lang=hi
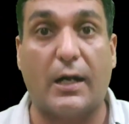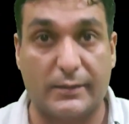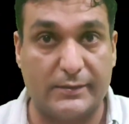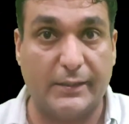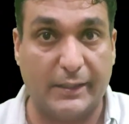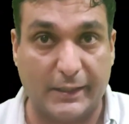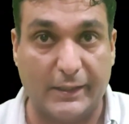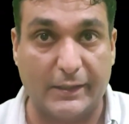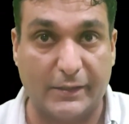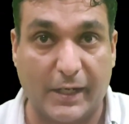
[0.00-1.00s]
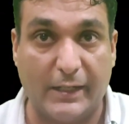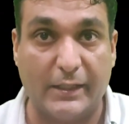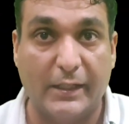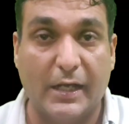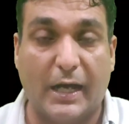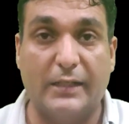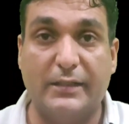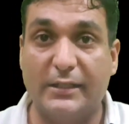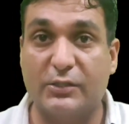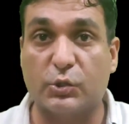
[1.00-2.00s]
आर्ट से है राइट आई
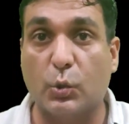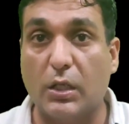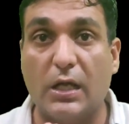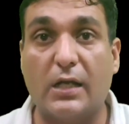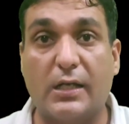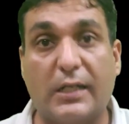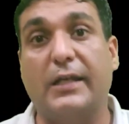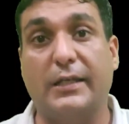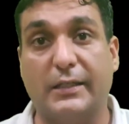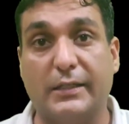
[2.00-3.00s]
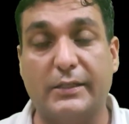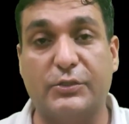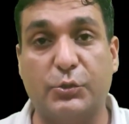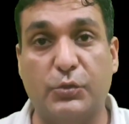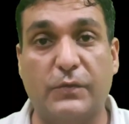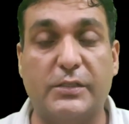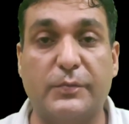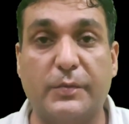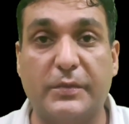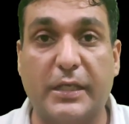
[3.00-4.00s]
थिंक 16 कलाएं इस
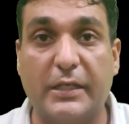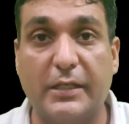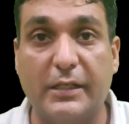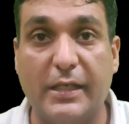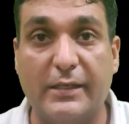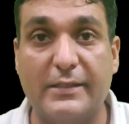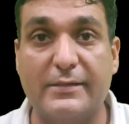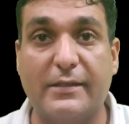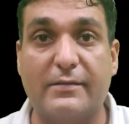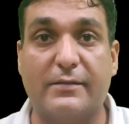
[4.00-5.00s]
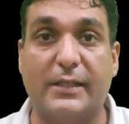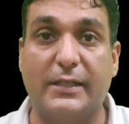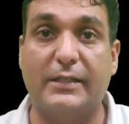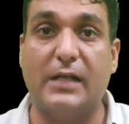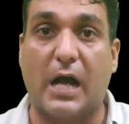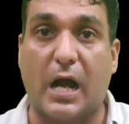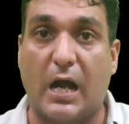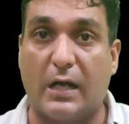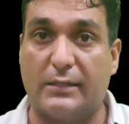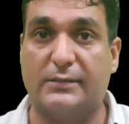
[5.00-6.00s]
यूनिवर्स में बताई गई है कि 16
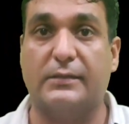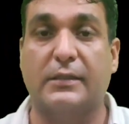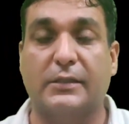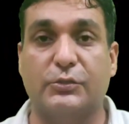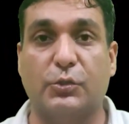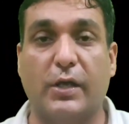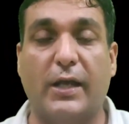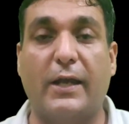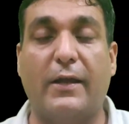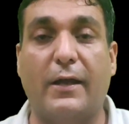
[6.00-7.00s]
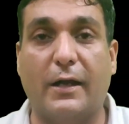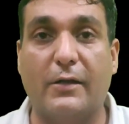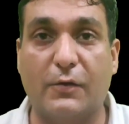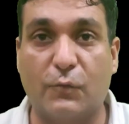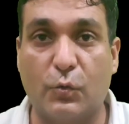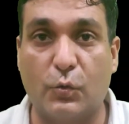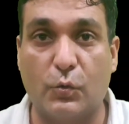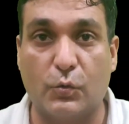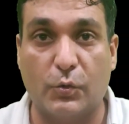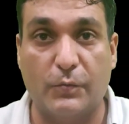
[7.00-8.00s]
आर्ट्स जो है अगर वो
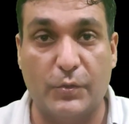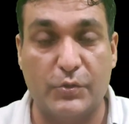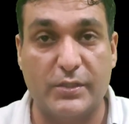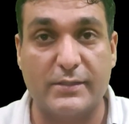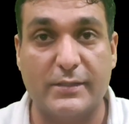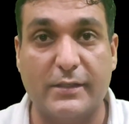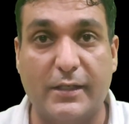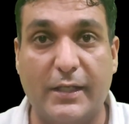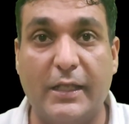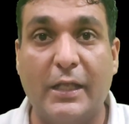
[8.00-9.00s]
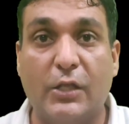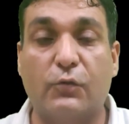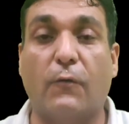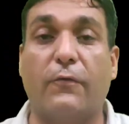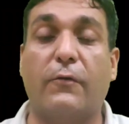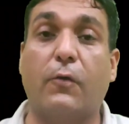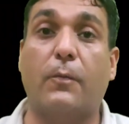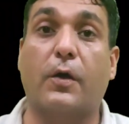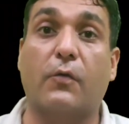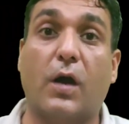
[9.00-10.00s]
कोई मनुष्य सीख ले तो फिर वो
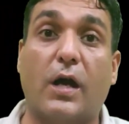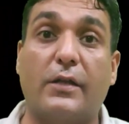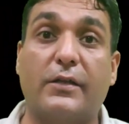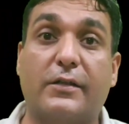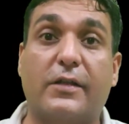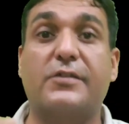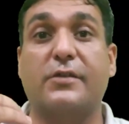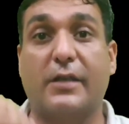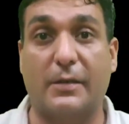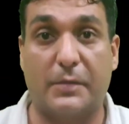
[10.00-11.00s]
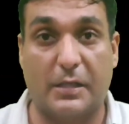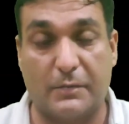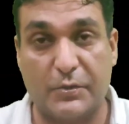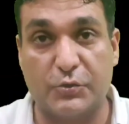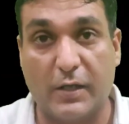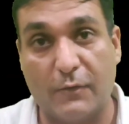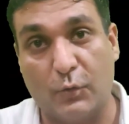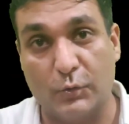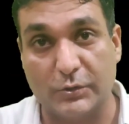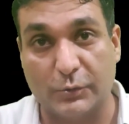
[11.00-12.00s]
भगवान कृष्ण के बराबर जो है
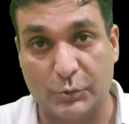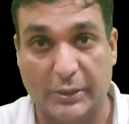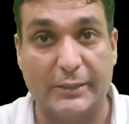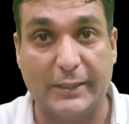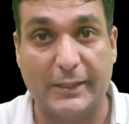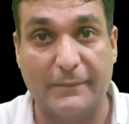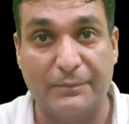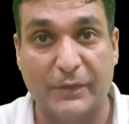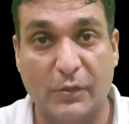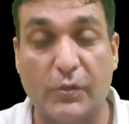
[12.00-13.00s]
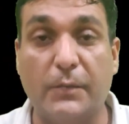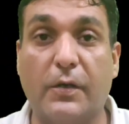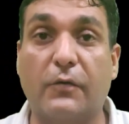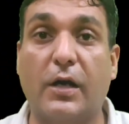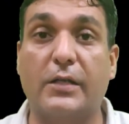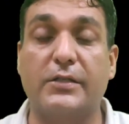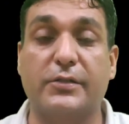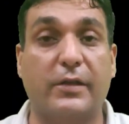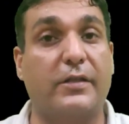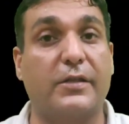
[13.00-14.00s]
वो हो जाता है क्योंकि भगवान
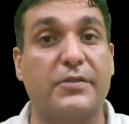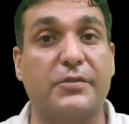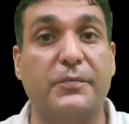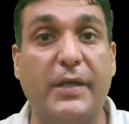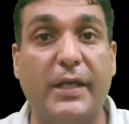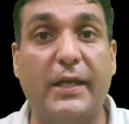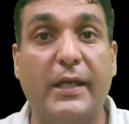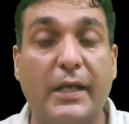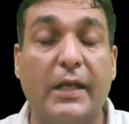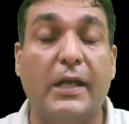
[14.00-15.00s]
श्री कृष्ण में